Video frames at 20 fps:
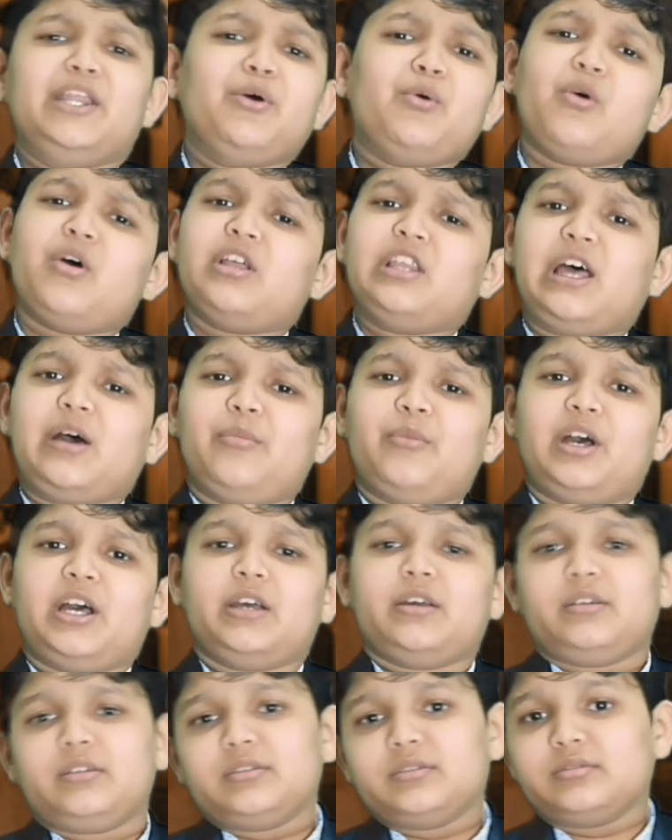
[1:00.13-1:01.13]
அதை
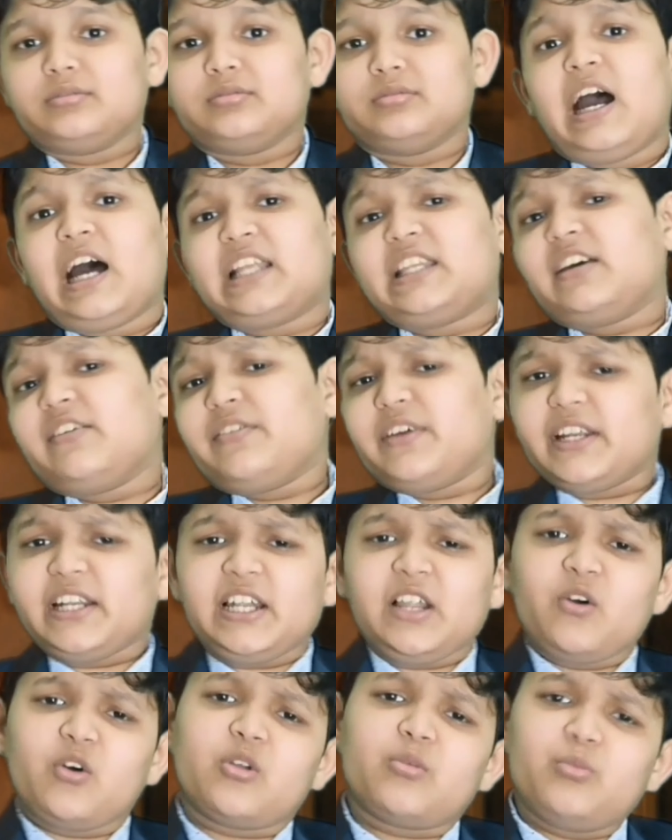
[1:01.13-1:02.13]
ஓதாமல் அதை
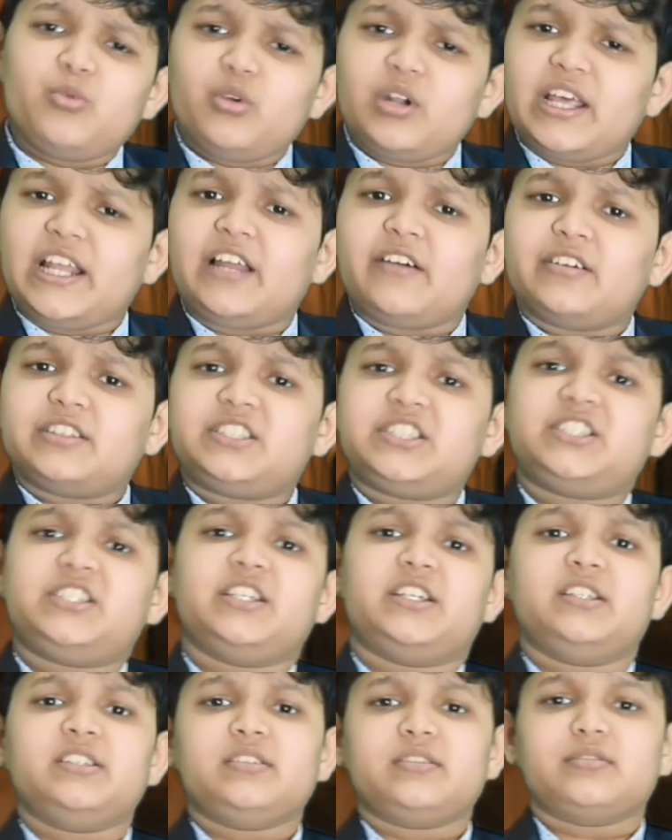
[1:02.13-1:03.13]
வீட்டில் ஒரு மூலையில்
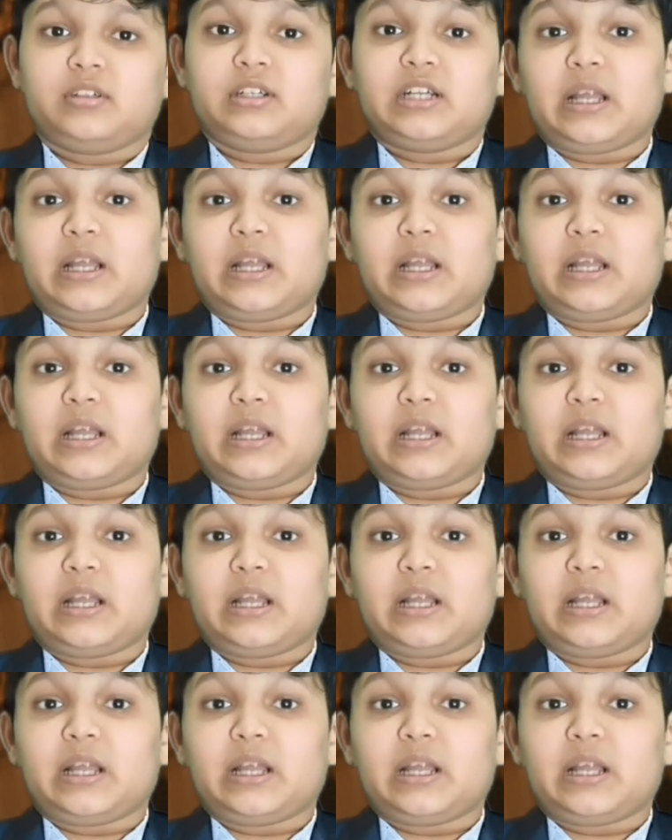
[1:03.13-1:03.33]
வச்சுட்டு